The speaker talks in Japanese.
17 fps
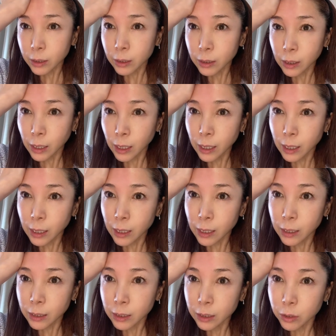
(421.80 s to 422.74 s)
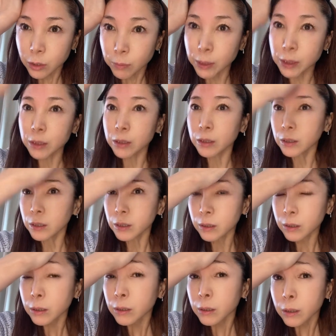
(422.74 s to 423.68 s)
1回伸ばす
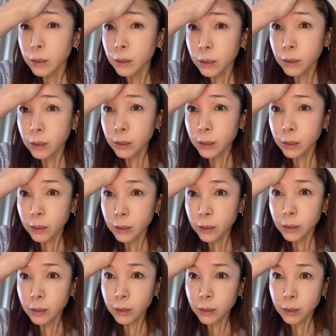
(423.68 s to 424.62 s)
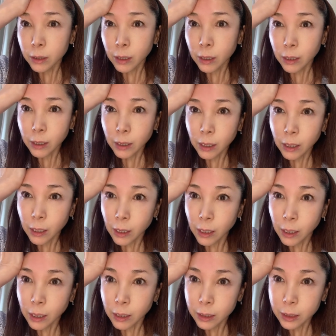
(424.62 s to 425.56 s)

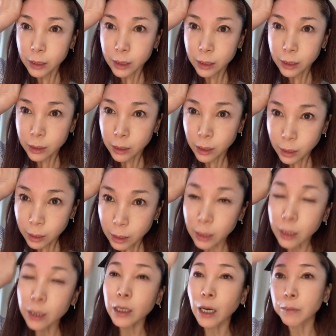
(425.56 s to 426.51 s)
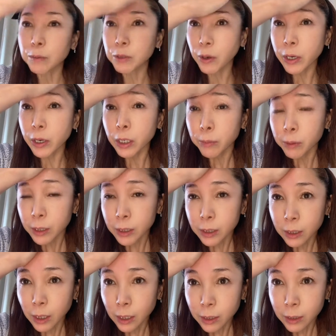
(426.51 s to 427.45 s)
2回しっかり髪の生え際まで
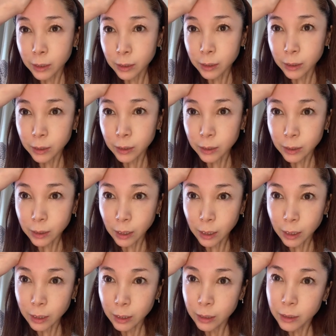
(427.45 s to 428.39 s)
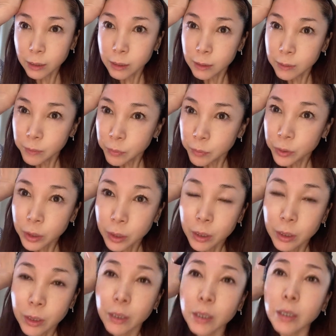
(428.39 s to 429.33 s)
3回
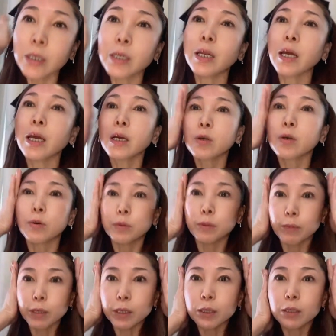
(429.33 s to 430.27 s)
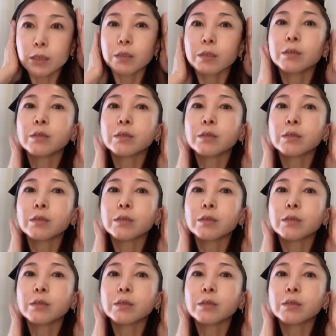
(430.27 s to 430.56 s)
入れ込みます